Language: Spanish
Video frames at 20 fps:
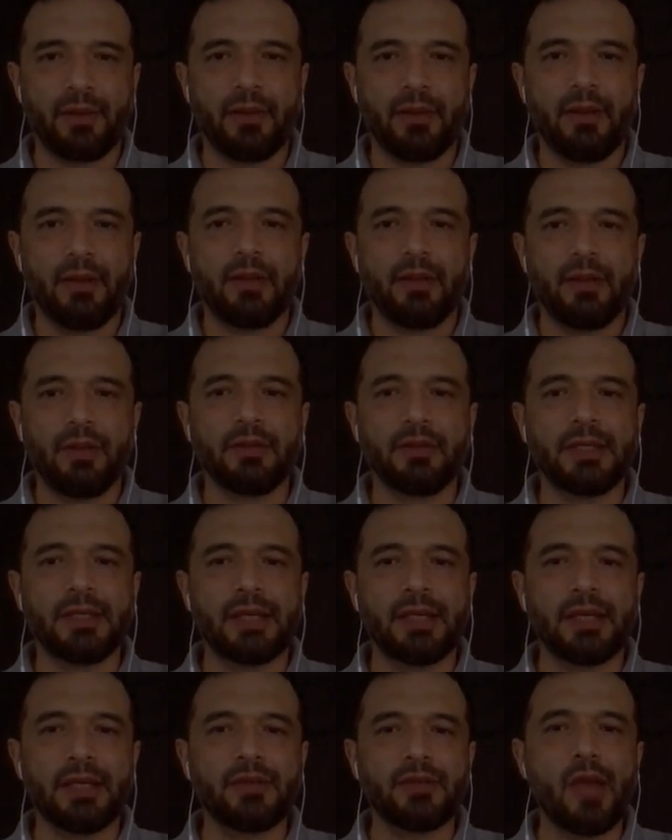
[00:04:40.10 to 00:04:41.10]
Entonces,
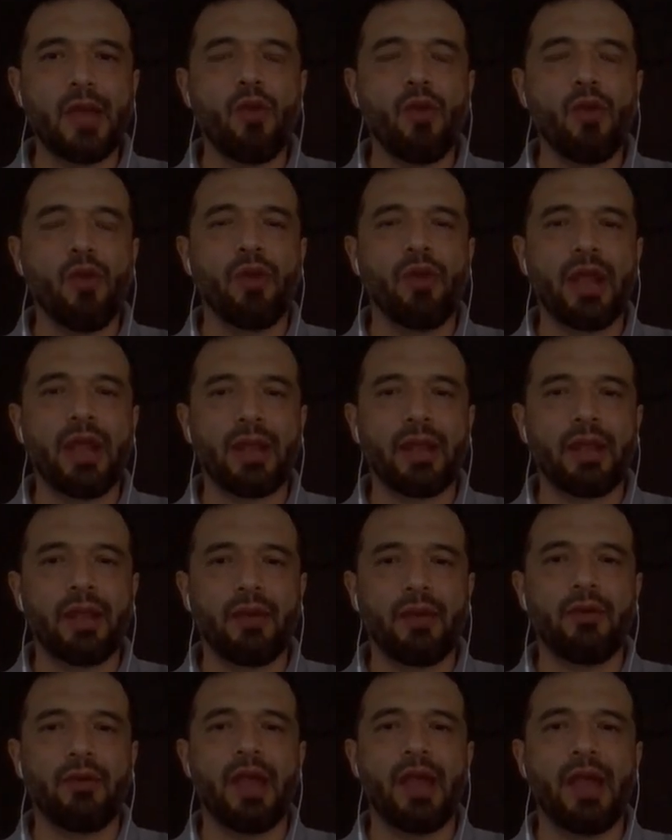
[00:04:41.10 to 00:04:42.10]
esto es algo como
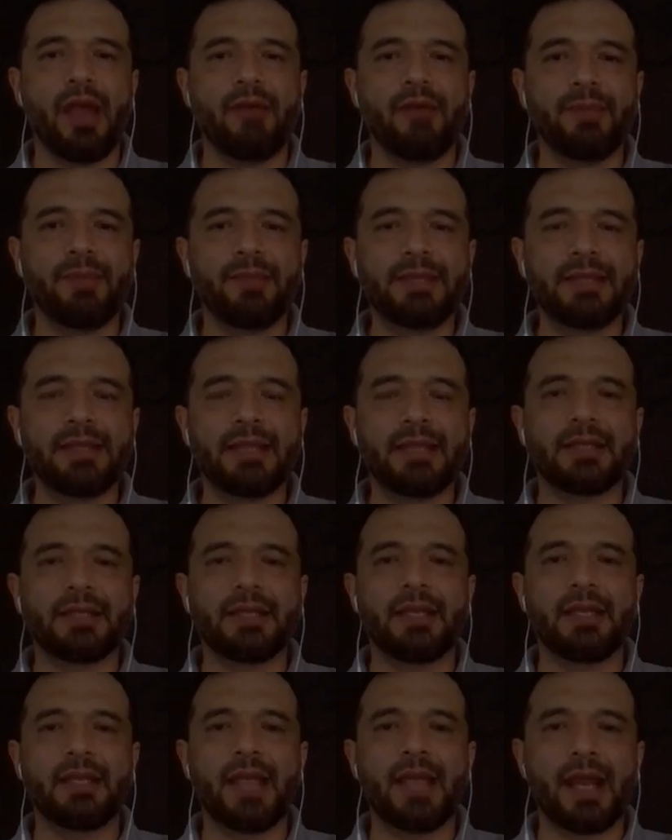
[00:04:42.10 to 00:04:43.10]
jerárquico. Las vistas
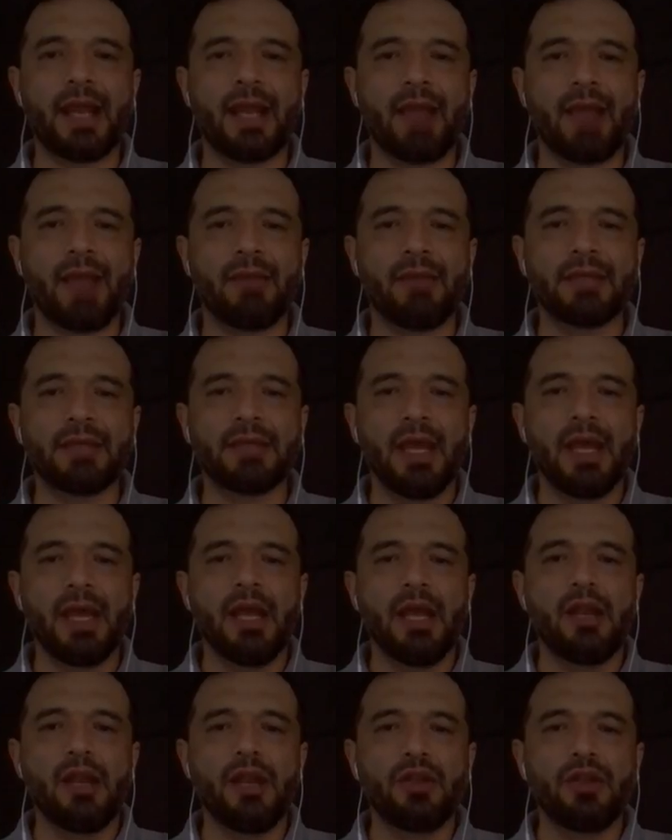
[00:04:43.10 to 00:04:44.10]
tienen diagramas,
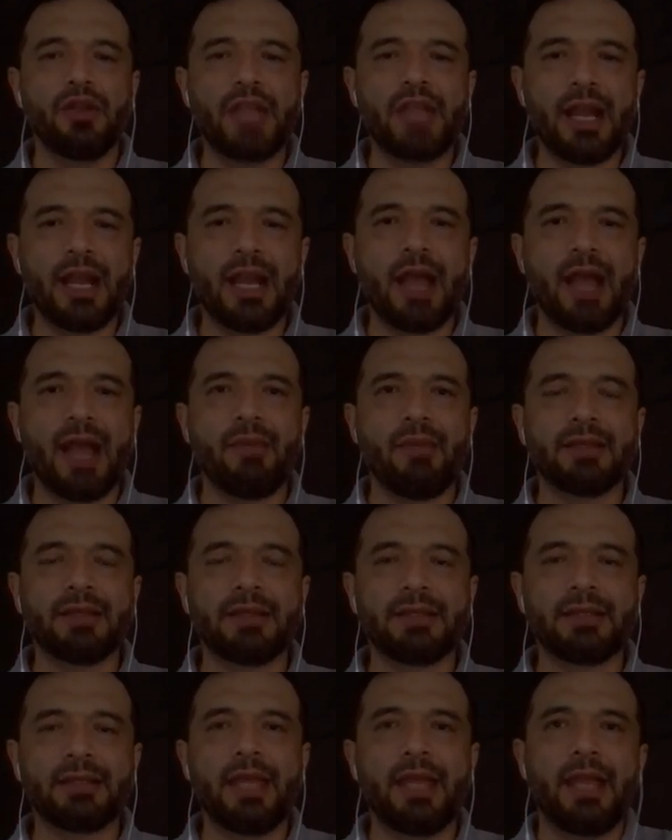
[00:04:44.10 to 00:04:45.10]
los
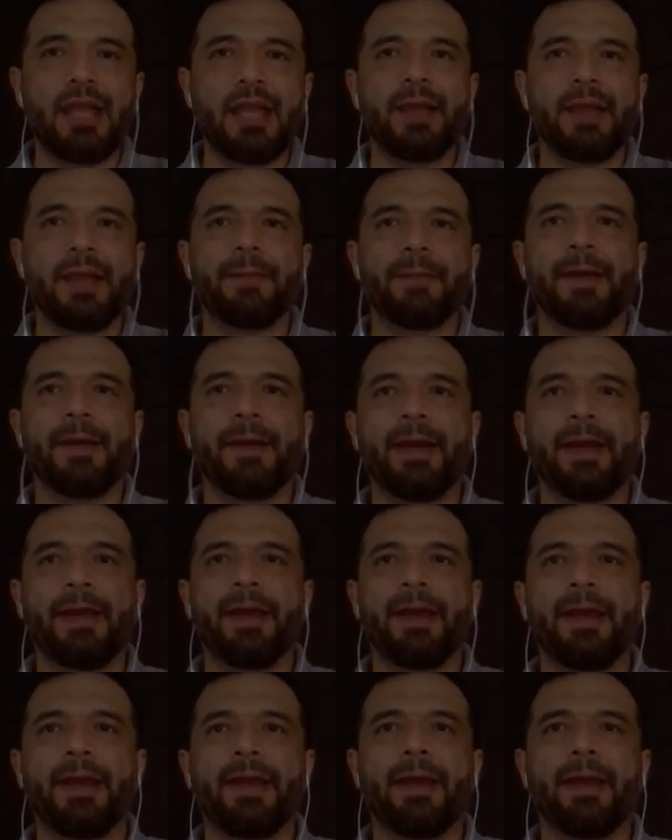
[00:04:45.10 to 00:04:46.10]
diagramas tienen,
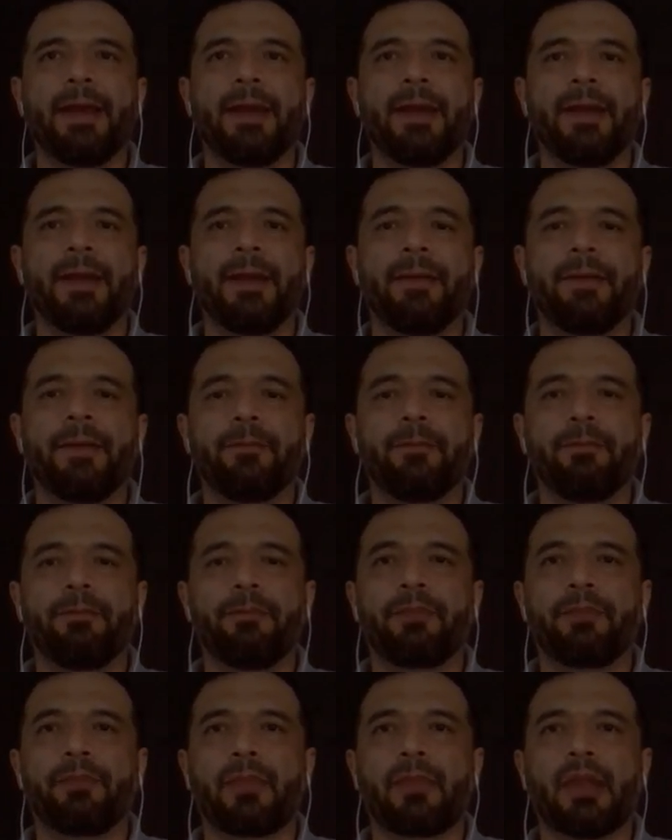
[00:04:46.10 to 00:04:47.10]
eh,
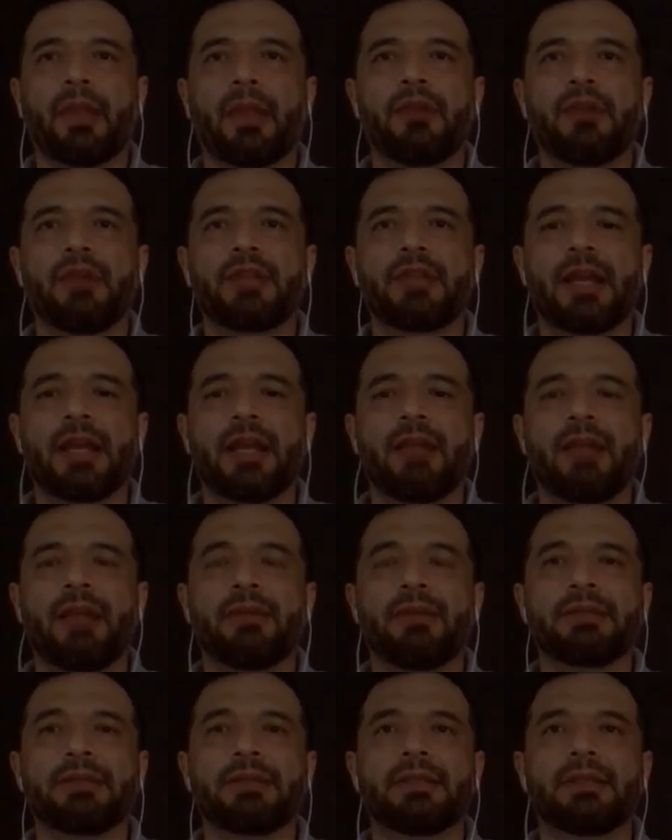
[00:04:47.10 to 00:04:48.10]
los
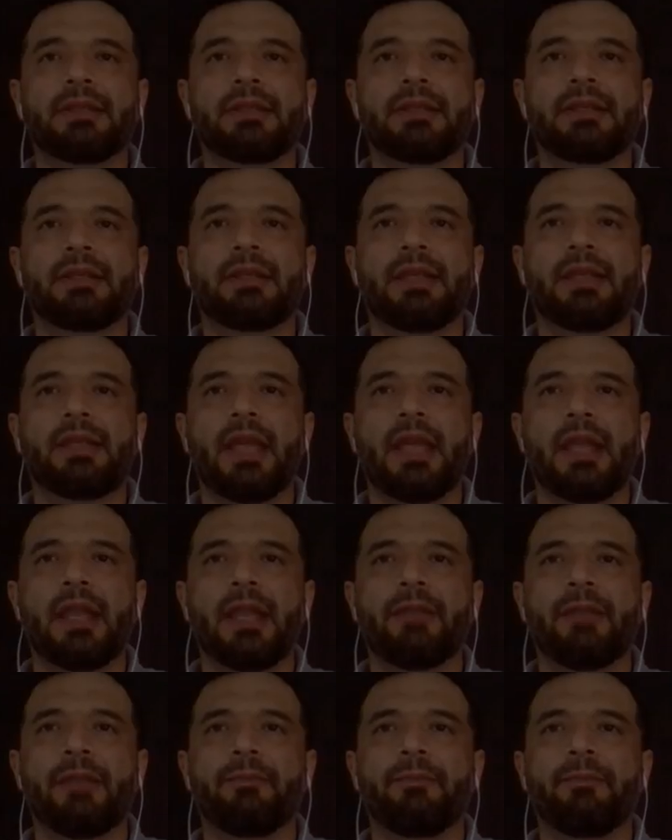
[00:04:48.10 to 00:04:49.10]
diagramas tienen